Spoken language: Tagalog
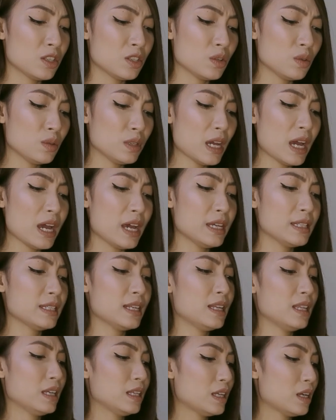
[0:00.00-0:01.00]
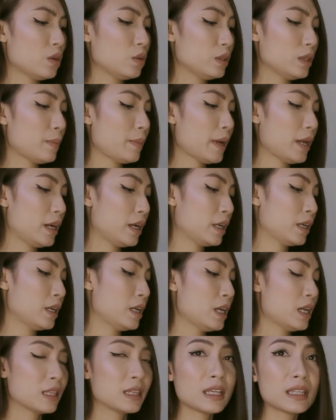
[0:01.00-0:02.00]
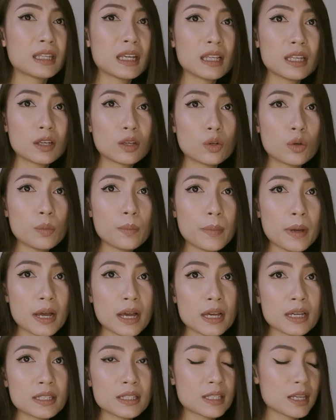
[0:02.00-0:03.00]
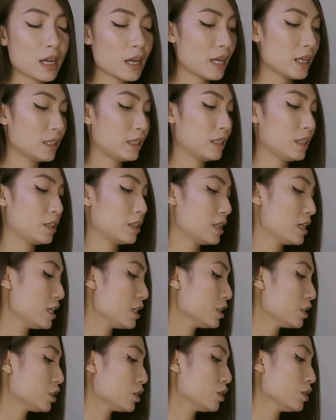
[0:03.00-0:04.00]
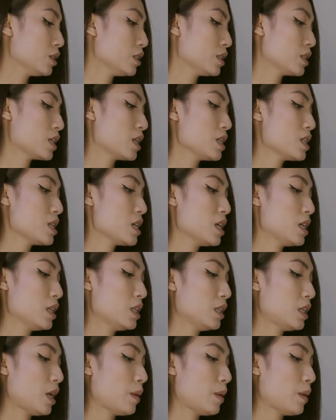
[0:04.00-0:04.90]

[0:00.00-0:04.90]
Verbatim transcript: So, nakakasalan ako na parang dadaling ko pa sa alterations, ganyan.